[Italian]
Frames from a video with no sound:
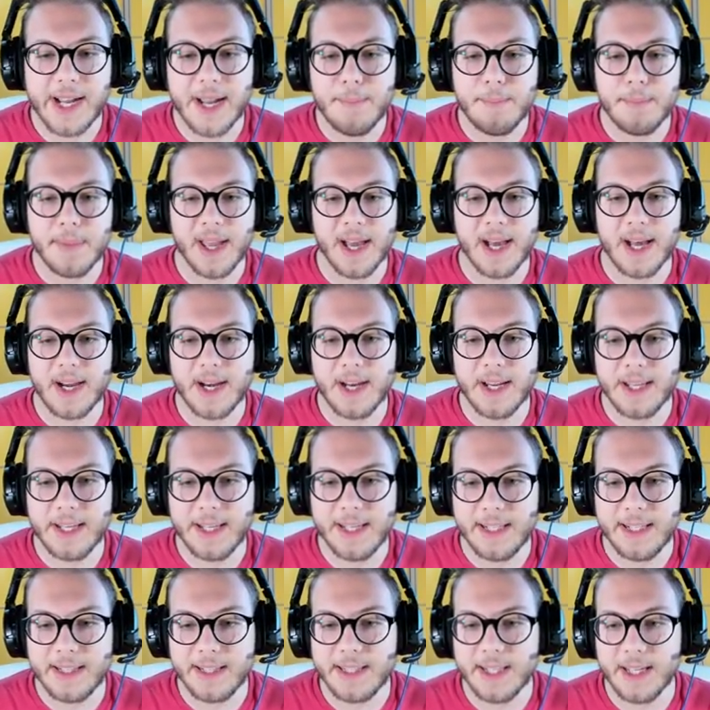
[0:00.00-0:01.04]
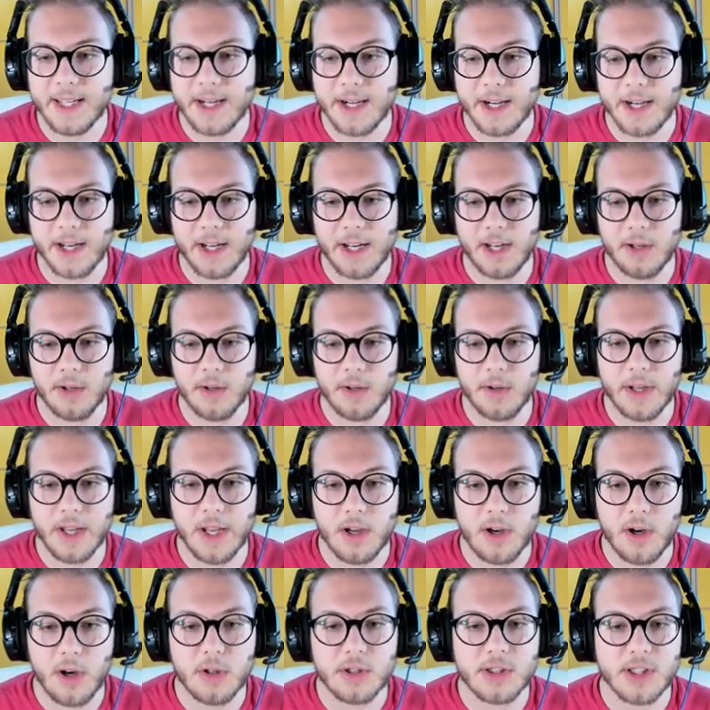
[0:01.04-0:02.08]
cambiare il terreno e
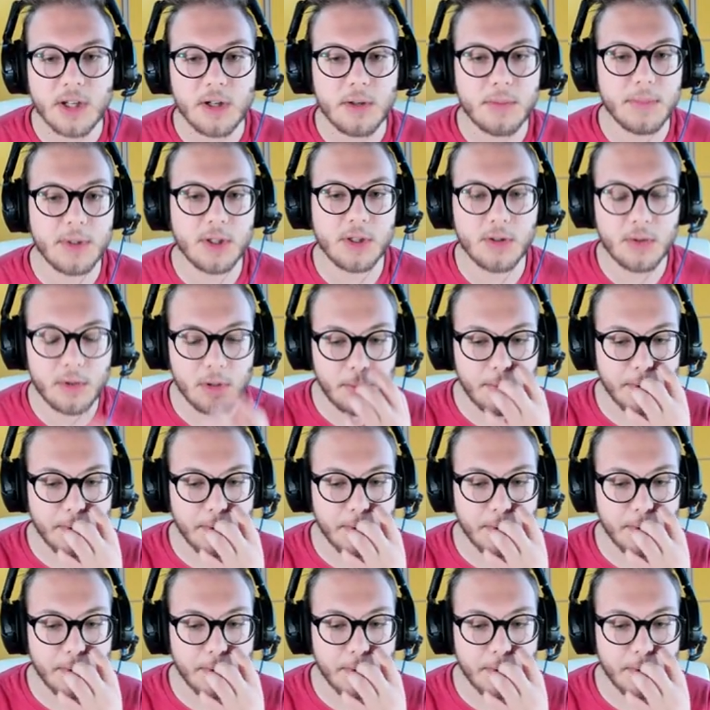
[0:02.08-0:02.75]
cosa non mi sono